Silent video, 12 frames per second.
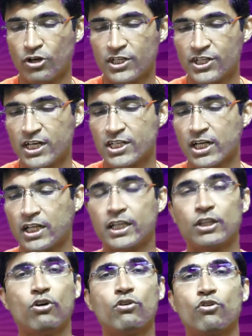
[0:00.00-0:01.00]
जो है चेंज कर
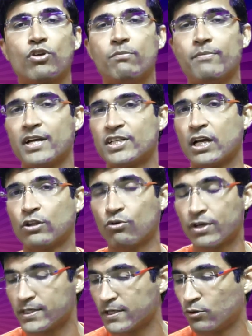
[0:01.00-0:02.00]
देता हूँ क्योंकि मैं चाहता
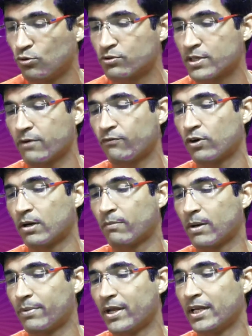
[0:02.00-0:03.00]
हूँ किसी दूसरे फ़ोन
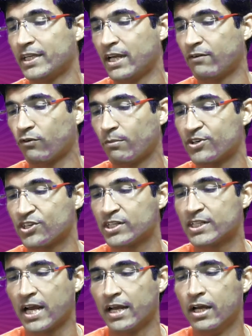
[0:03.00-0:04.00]
नंबर पर ये
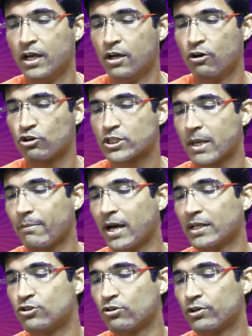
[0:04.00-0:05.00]
इन्फॉर्मेशन जाए उसके
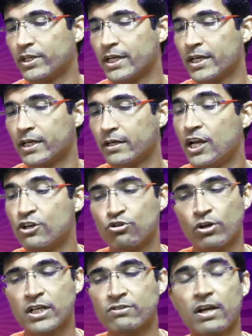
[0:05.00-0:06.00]
बाद जो ये
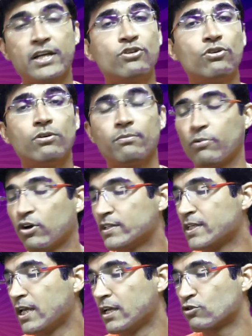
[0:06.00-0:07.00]
इंश्योरेंस वाली जो
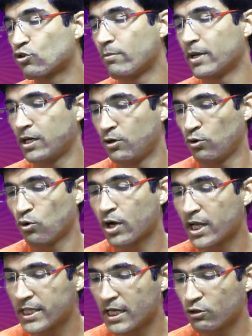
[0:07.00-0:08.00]
पॉलिसी इसको मैंने नो
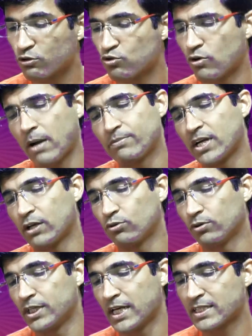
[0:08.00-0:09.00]
कर दिया दोस्तों आप चाहे
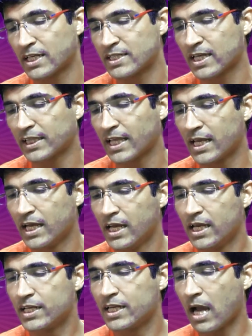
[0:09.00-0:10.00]
तो येस कर सकते हैं
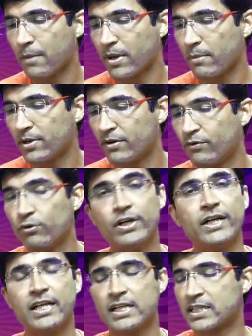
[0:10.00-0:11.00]
यहाँ पर आप रिव्यू
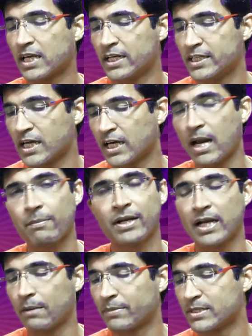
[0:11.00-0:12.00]
डिटेल्स कर लीजिए अगर
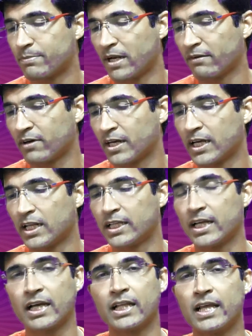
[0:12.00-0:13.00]
आपके नाम की स्पेलिंग वगैरह
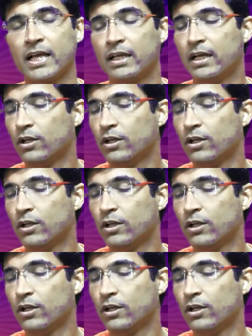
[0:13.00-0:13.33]
दिक्कत है